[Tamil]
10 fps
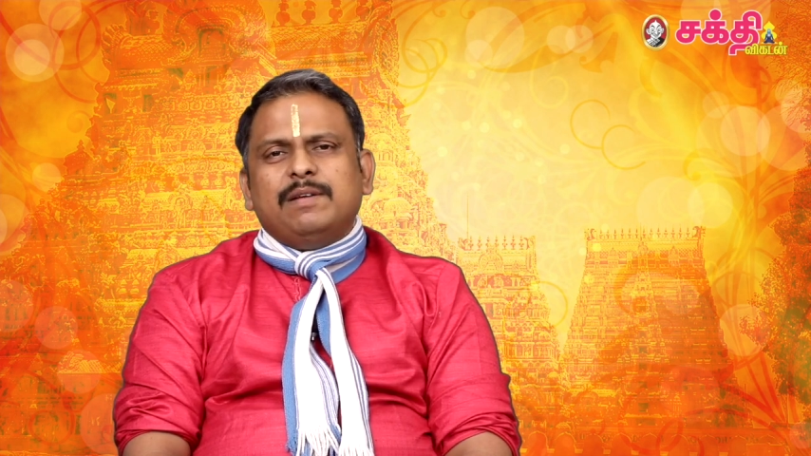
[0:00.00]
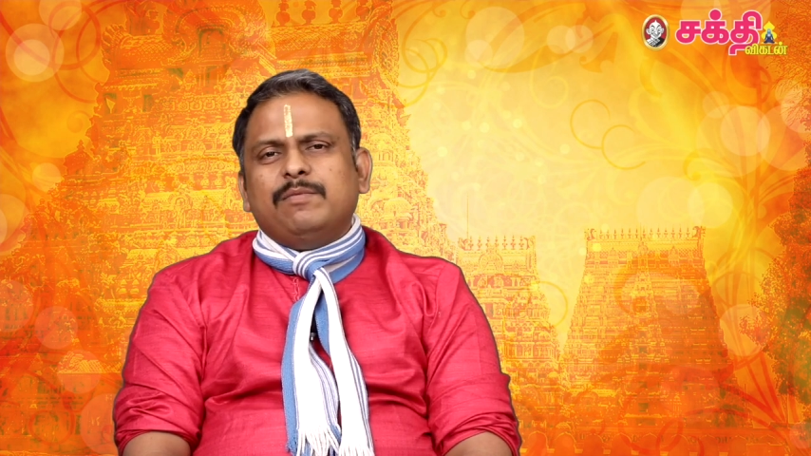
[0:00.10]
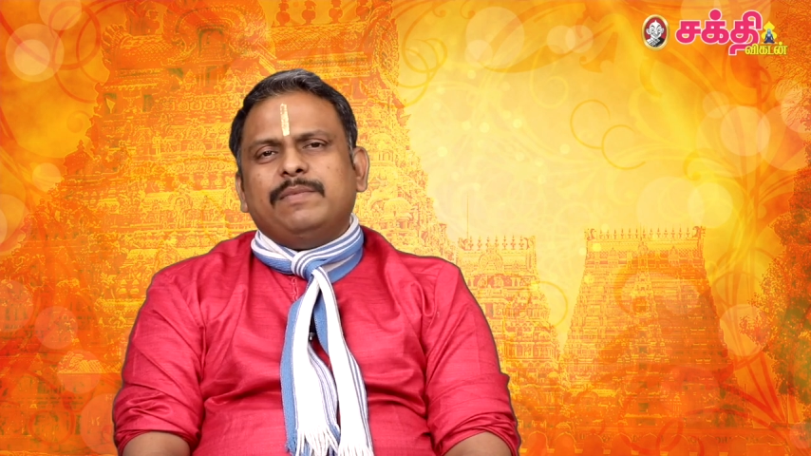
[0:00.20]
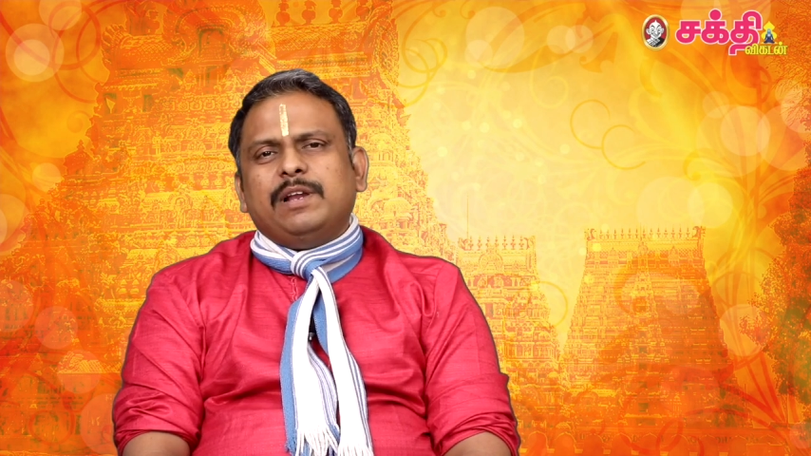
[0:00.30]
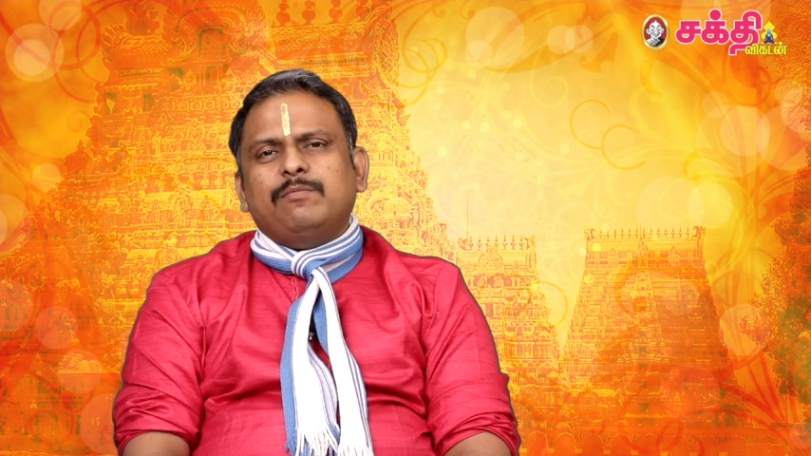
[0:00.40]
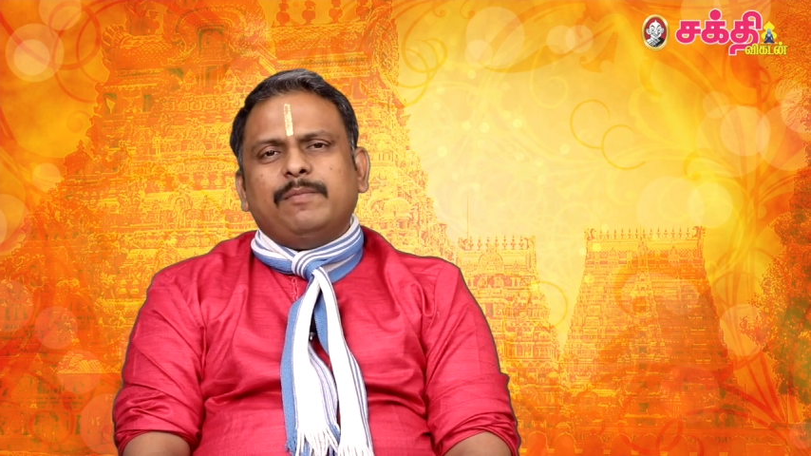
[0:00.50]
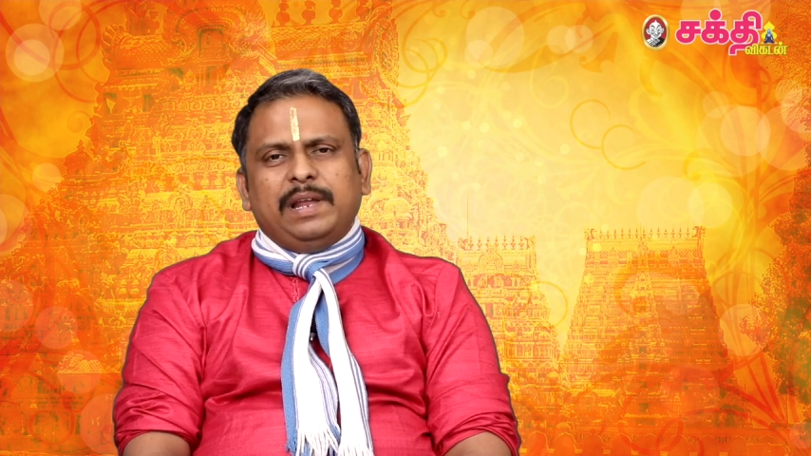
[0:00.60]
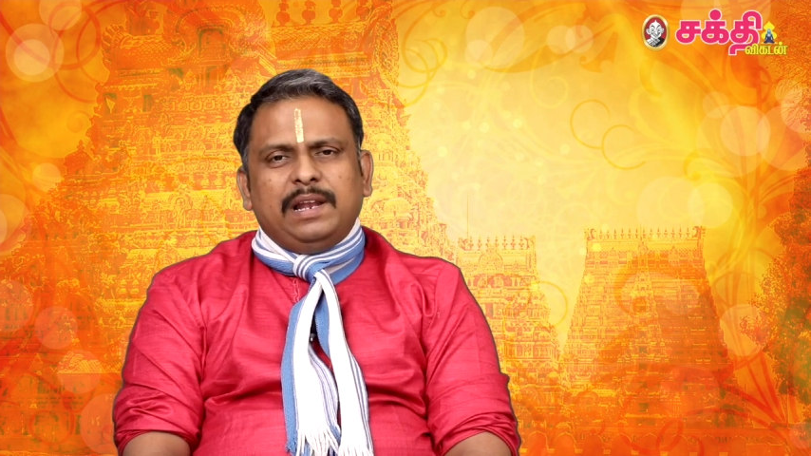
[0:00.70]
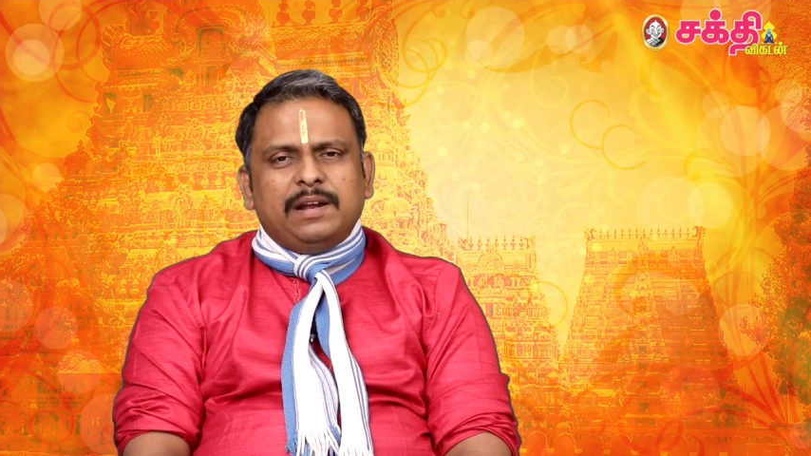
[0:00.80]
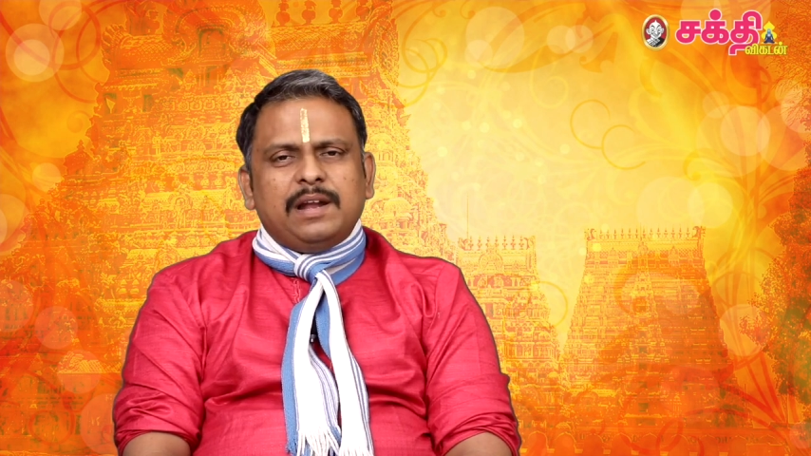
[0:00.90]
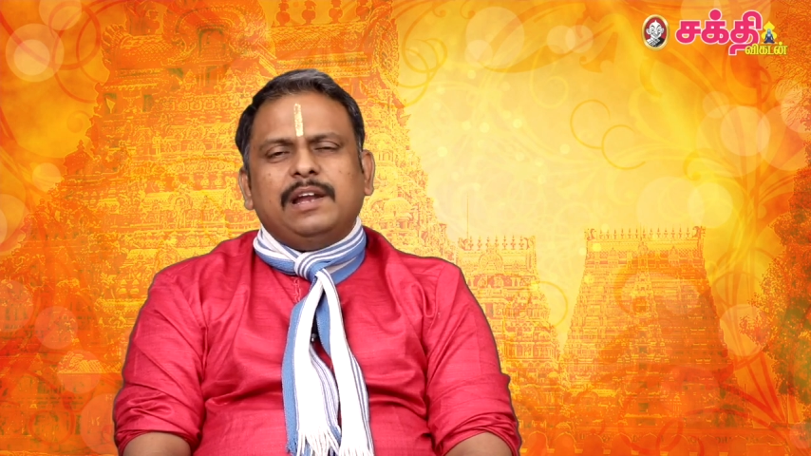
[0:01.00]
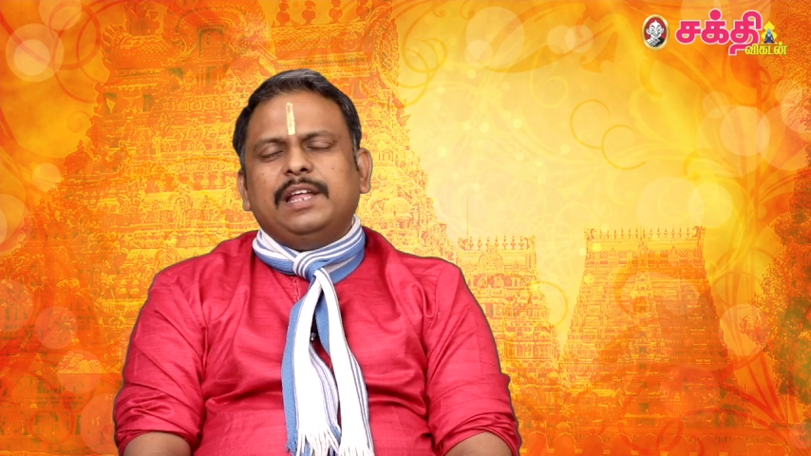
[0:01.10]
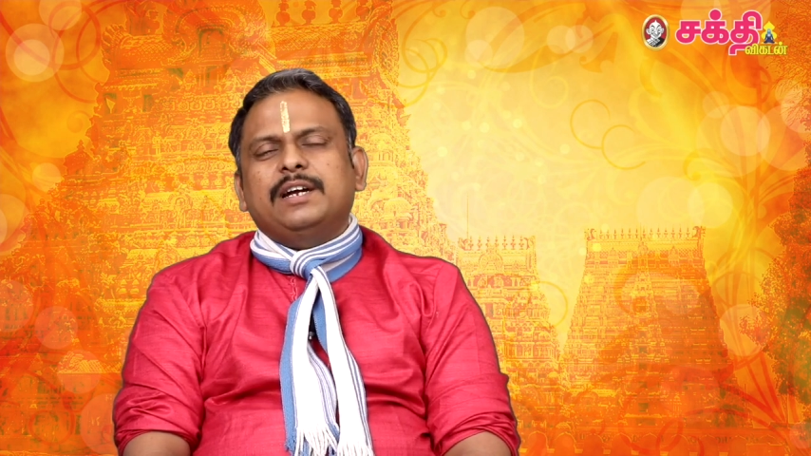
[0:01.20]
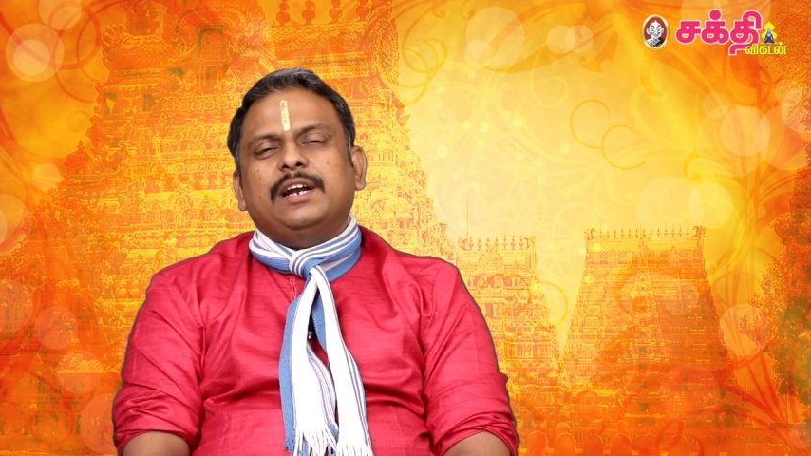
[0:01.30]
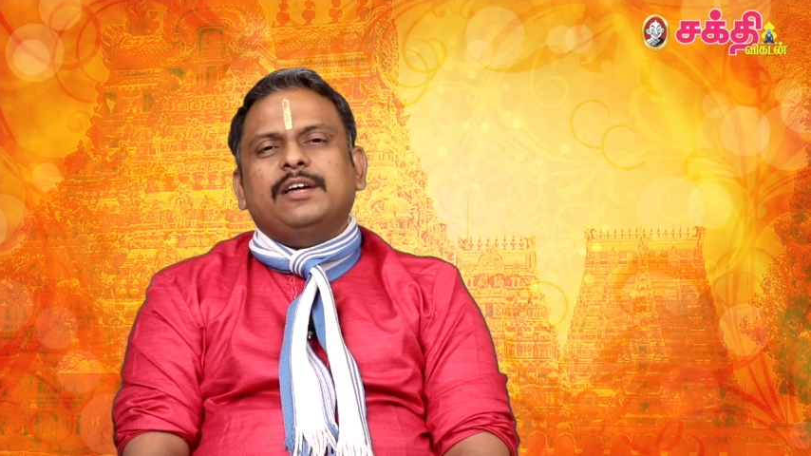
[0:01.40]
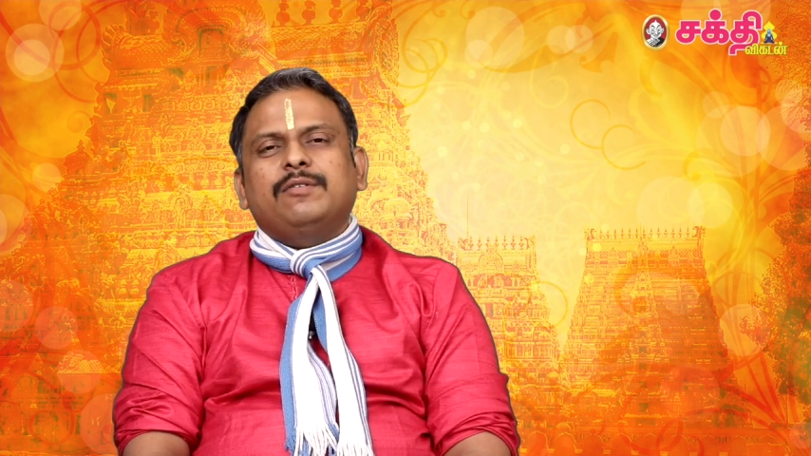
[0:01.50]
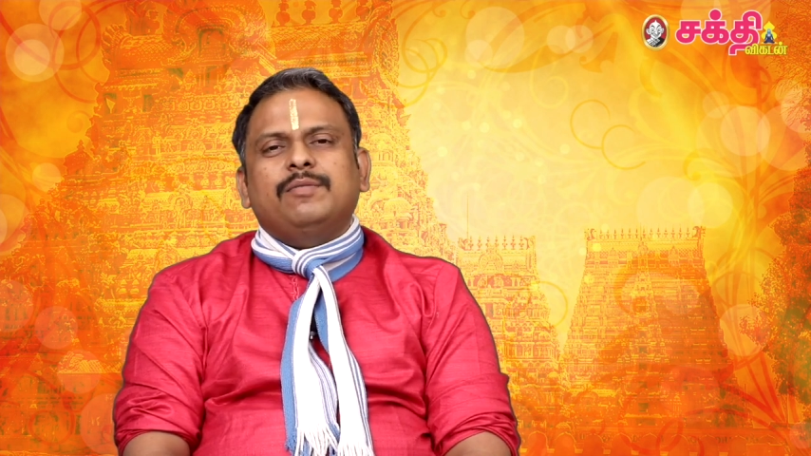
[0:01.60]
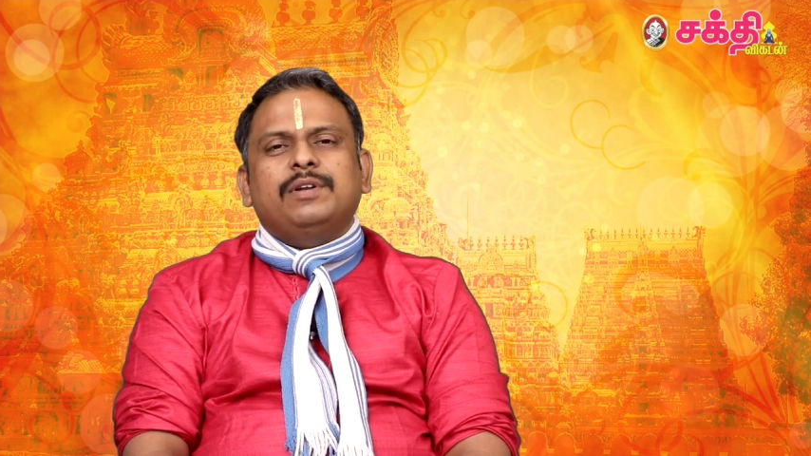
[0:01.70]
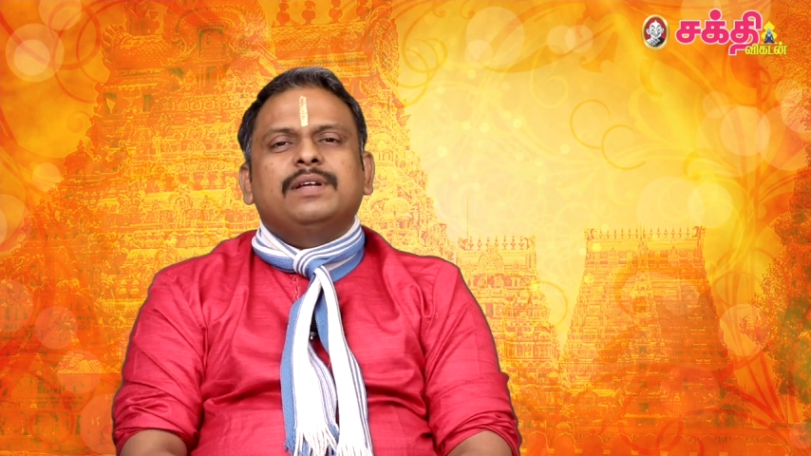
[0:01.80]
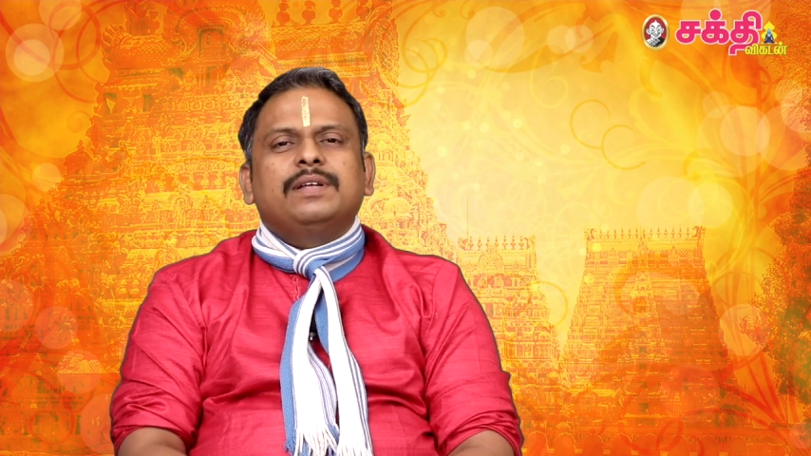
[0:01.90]
வளமும் நலமும் எல்லா நாள்லையும்
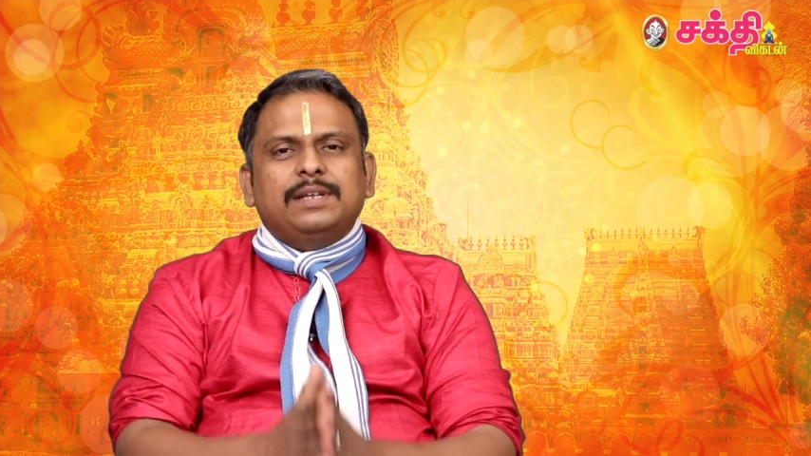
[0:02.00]
கிடைக்கணும்னு